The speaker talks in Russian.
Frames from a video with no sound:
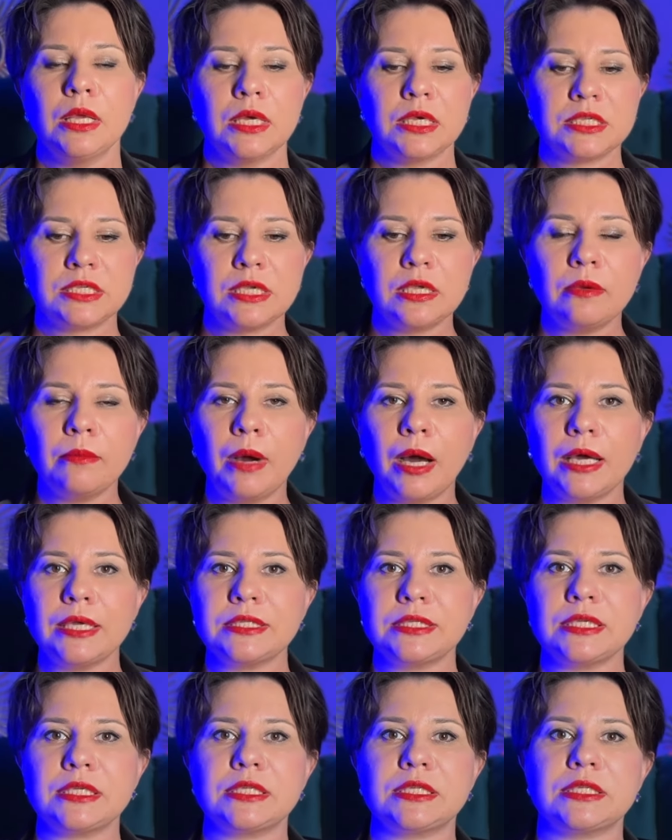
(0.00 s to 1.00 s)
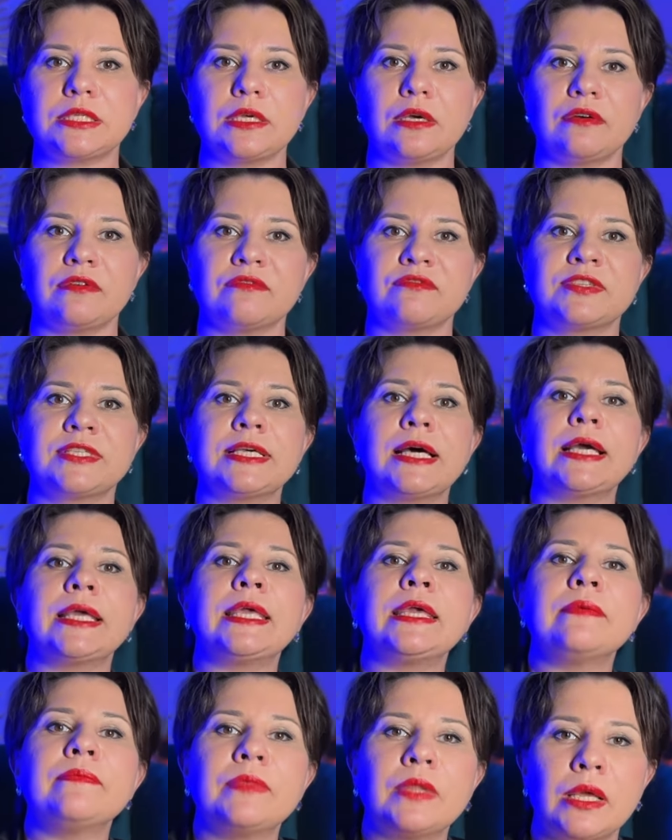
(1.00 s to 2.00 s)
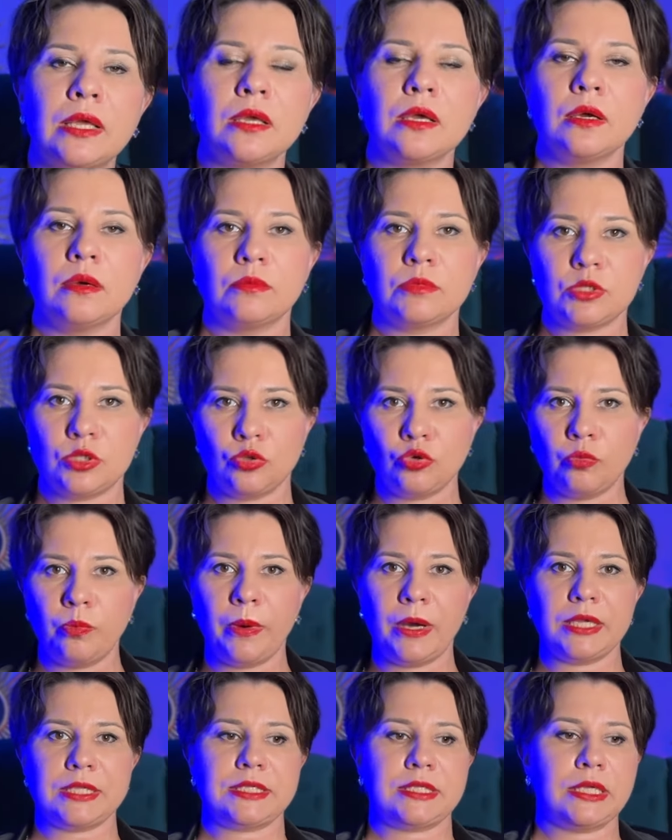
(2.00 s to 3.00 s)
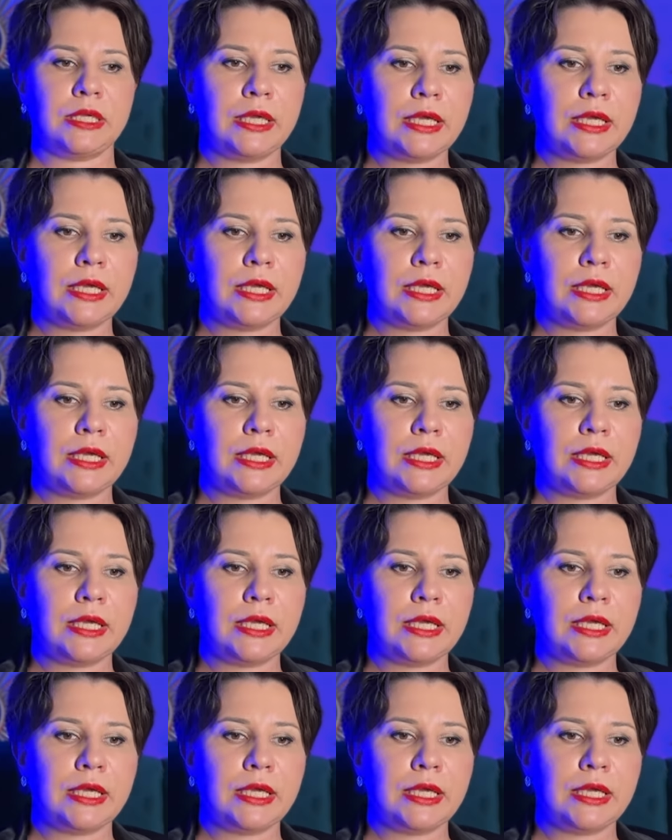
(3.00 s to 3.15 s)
занимайтесь э, взаимной мастурбацией.